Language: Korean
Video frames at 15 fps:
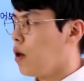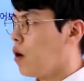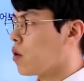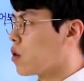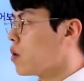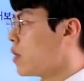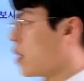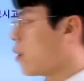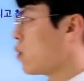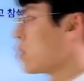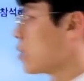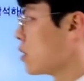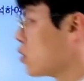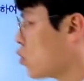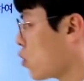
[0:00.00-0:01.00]
어떤
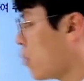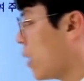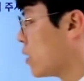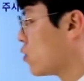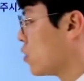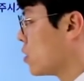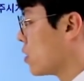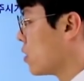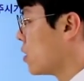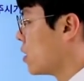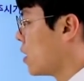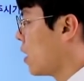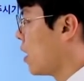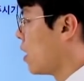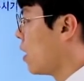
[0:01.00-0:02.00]
내용들을 조금 알 수
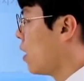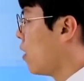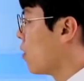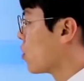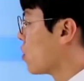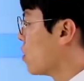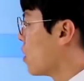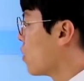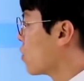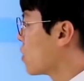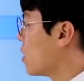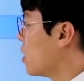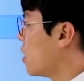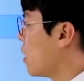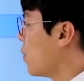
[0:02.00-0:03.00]
있었는데 어떤
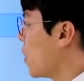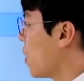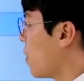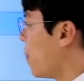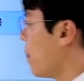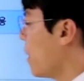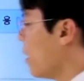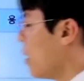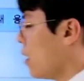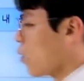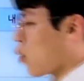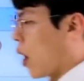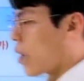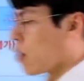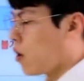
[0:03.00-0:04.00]
내용들이냐면
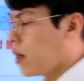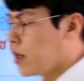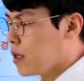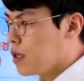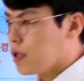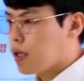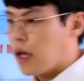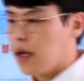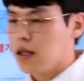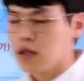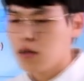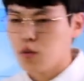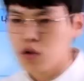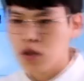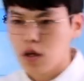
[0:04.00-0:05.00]
과거에는
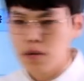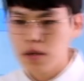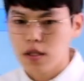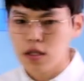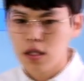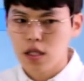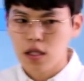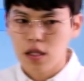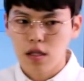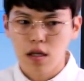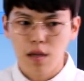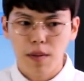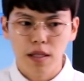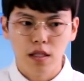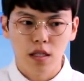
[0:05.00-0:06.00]
개인금융 서비스직이든
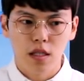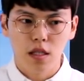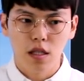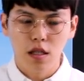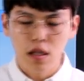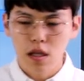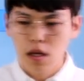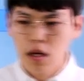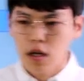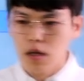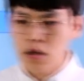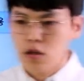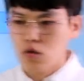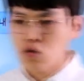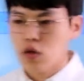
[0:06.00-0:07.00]
일반직이든
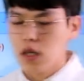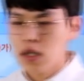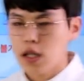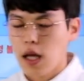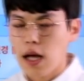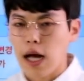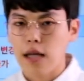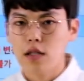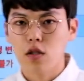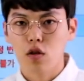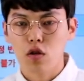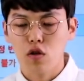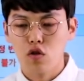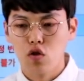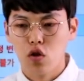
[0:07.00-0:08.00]
우리은행
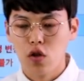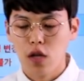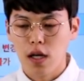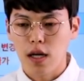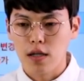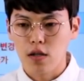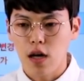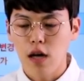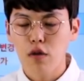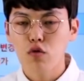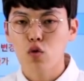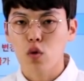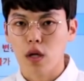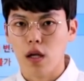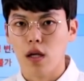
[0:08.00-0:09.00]
안성연수원에 가서 하루
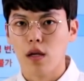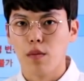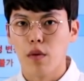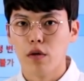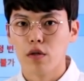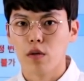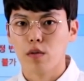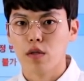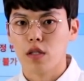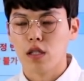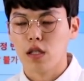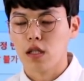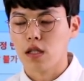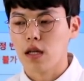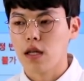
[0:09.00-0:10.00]
종일 면접을
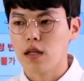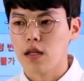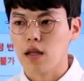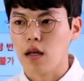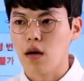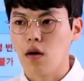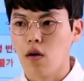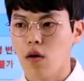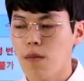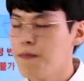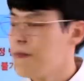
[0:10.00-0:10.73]
진행을 했는데요.